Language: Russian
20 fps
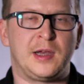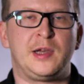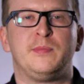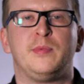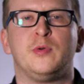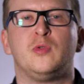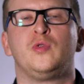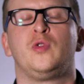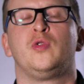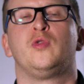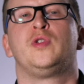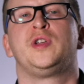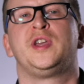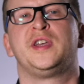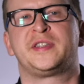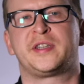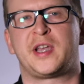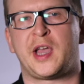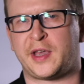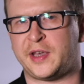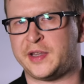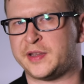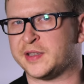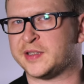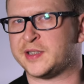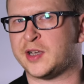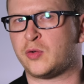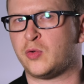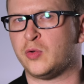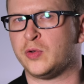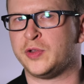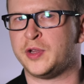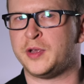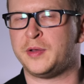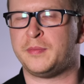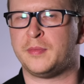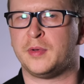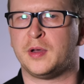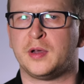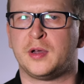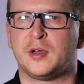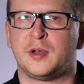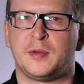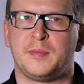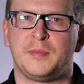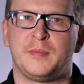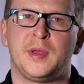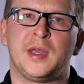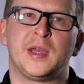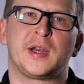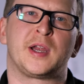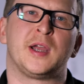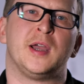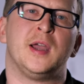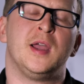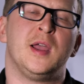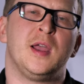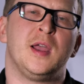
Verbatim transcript: либо у него есть какие-то законные э, меры, меры